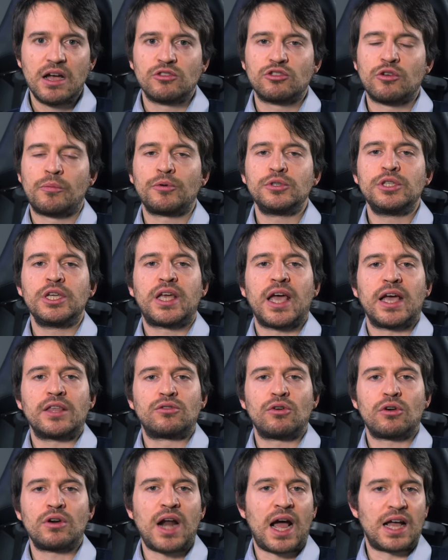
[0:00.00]
dopodiché
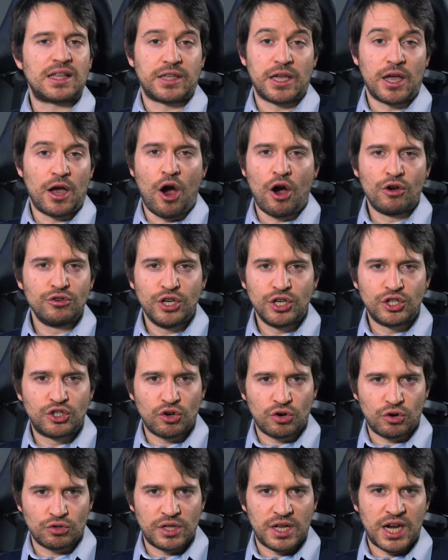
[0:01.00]
tornate ogni
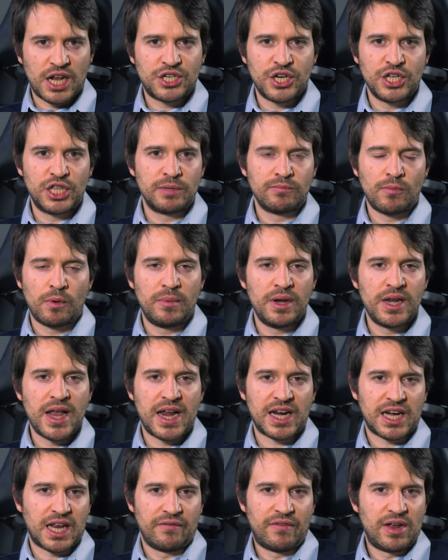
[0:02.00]
giorno dall'agente
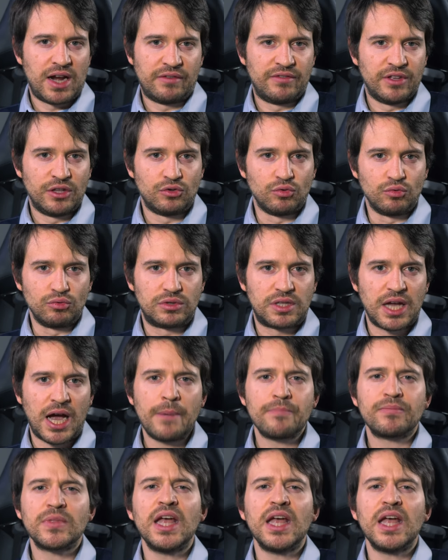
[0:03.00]
immobiliare che ve l'ha venduta